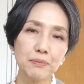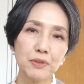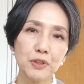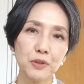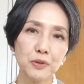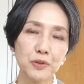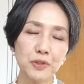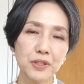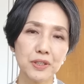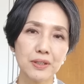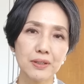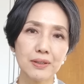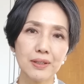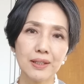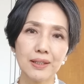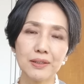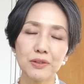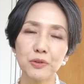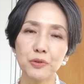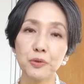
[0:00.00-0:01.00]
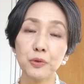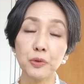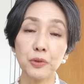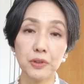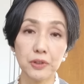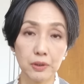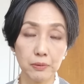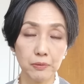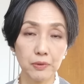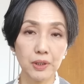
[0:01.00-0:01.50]
美容室で整
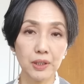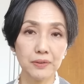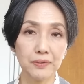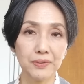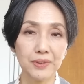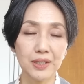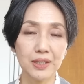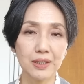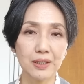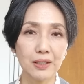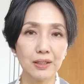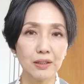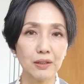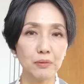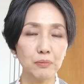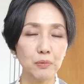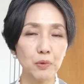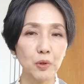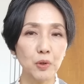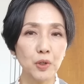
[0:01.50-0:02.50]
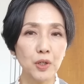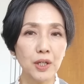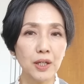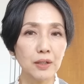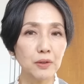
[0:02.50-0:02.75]
えてもらうんですけれども